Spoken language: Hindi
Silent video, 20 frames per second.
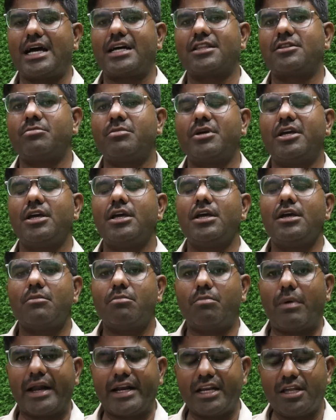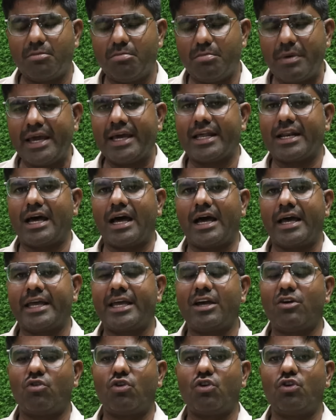साथ में पानी बह रहा
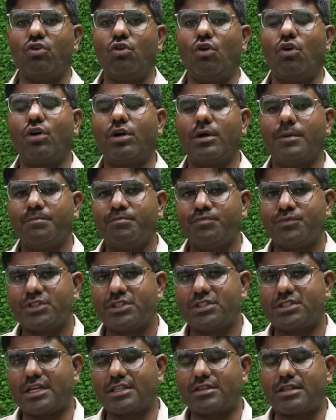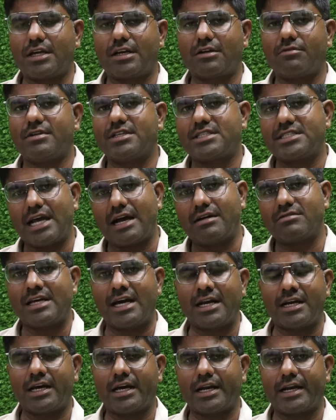है और लोग सतर्क व
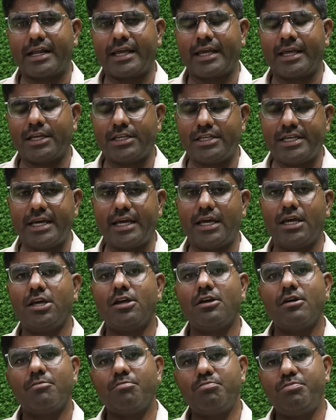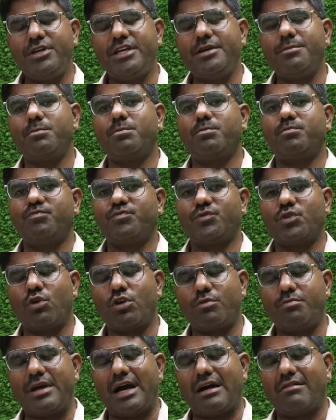सावधान कर रहे हैं ये भीम
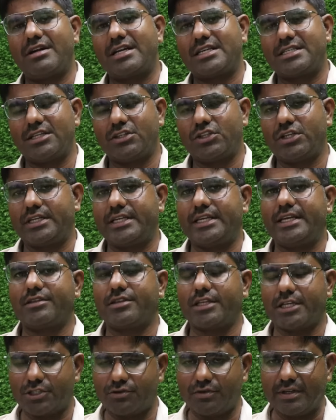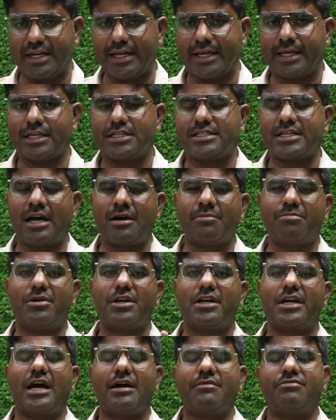और ब्यावर क्षेत्र की ये तस्वीरें हैं जहाँ
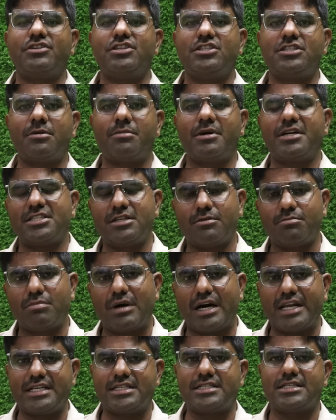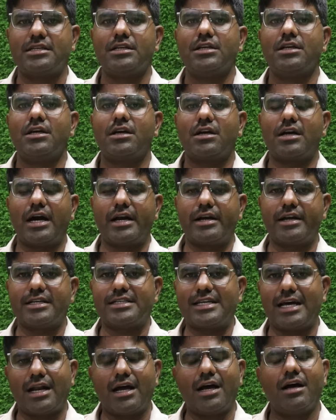पर काफ़ी जमाजम बारिश का
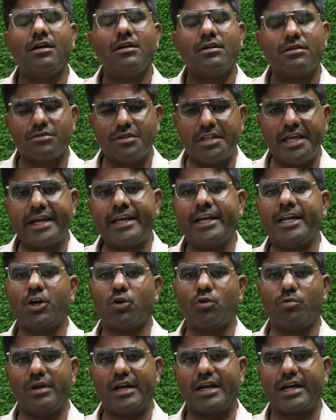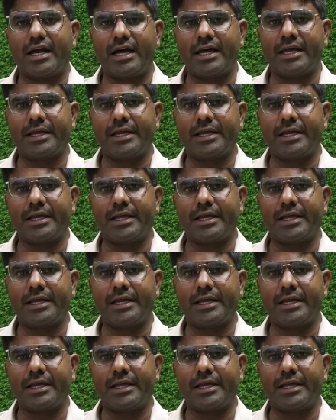नज़ारा देखने को मिल रहा